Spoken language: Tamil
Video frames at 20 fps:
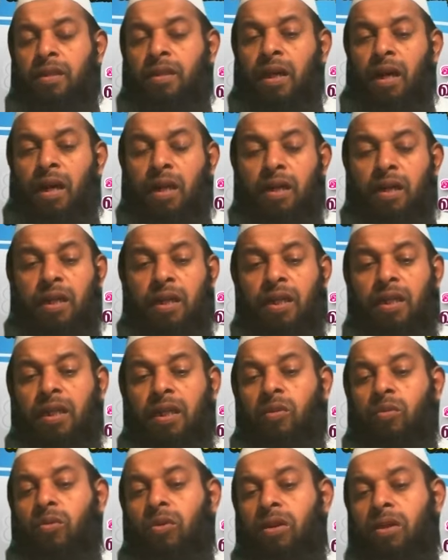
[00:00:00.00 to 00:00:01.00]
யார்
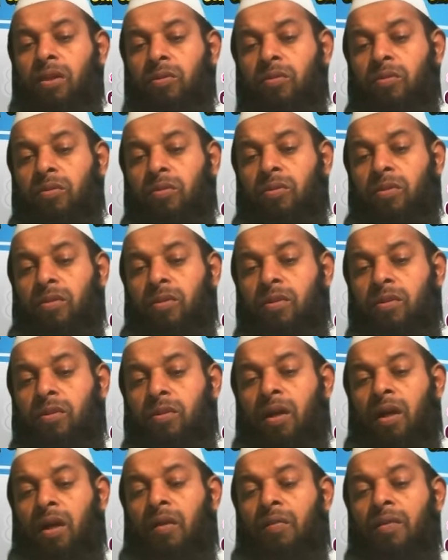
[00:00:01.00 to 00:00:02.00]
கையில் உள்ளதோ
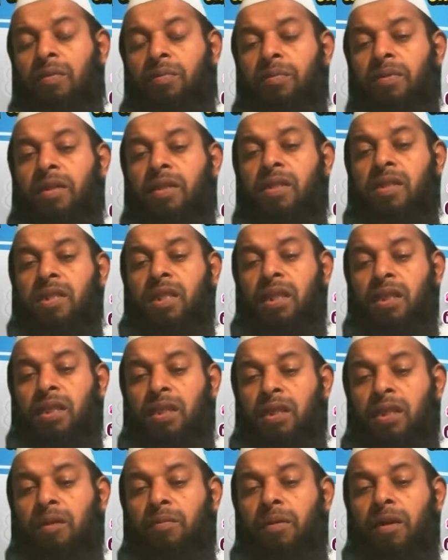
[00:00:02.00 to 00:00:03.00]
அவன் மீது
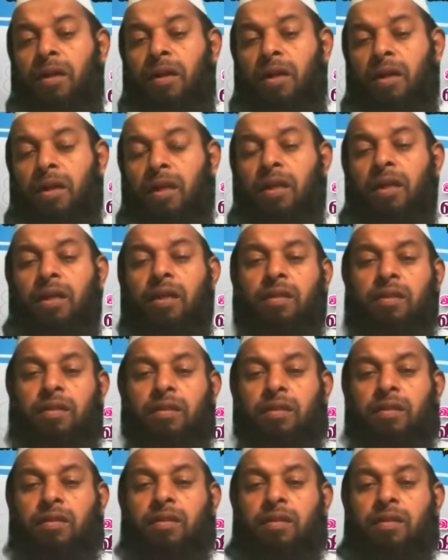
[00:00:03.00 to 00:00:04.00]
சத்தியமாக
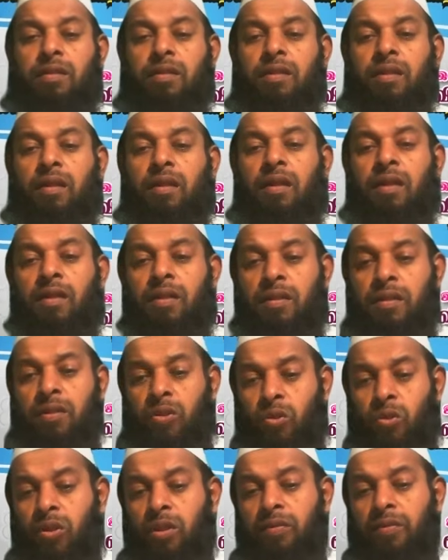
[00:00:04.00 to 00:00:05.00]
என்று
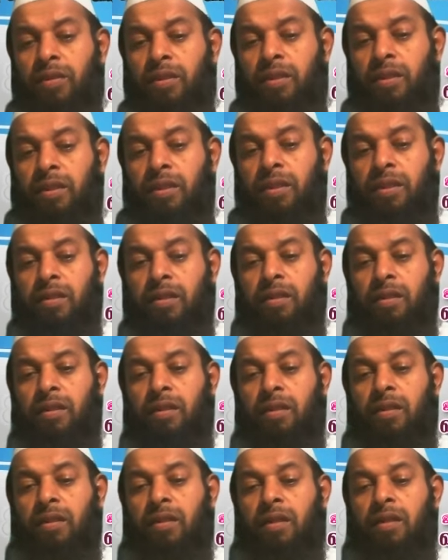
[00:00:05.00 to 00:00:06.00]
சொல்லிவிட்டு
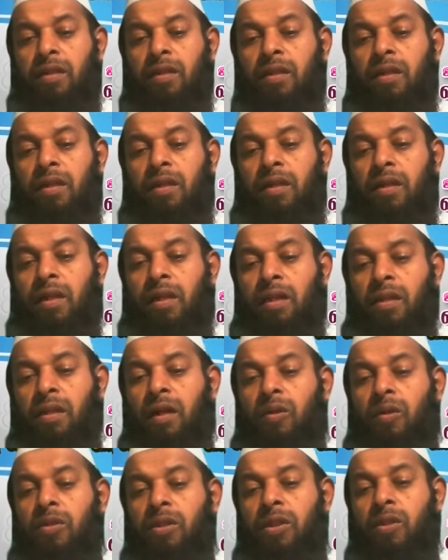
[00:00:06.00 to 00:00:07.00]

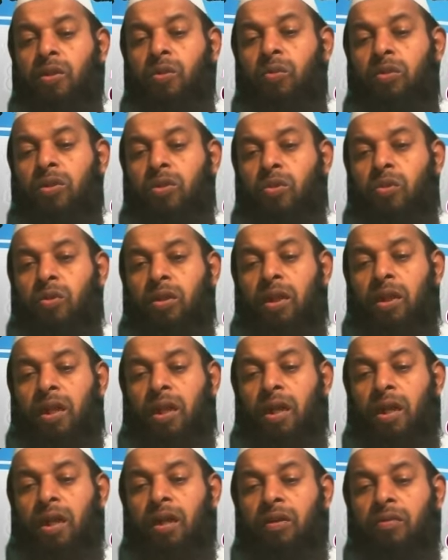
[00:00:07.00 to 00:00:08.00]
அல்லாஹுடைய தூதர்
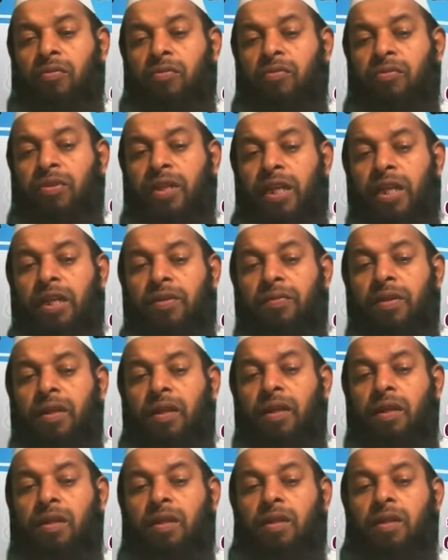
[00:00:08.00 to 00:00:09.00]
சொல்கிறார்கள்
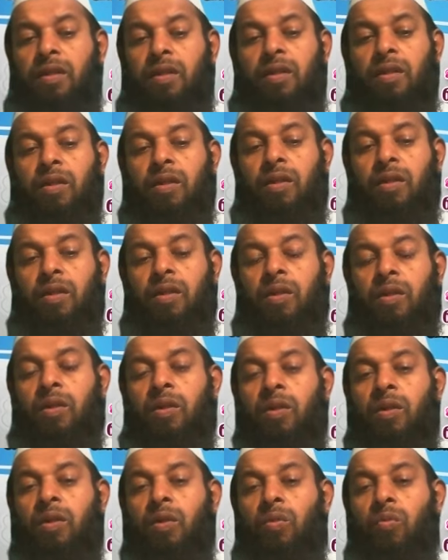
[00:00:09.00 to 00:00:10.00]
விரைவில்
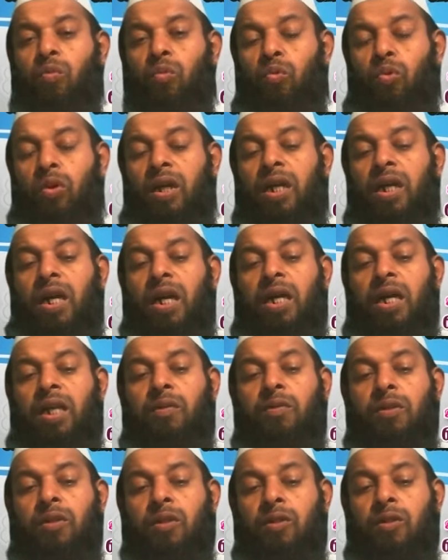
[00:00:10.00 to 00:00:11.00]
உலக
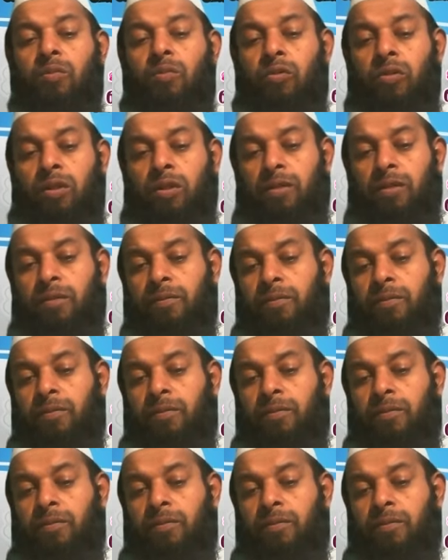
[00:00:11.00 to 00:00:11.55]
அழிவுக்கு முன்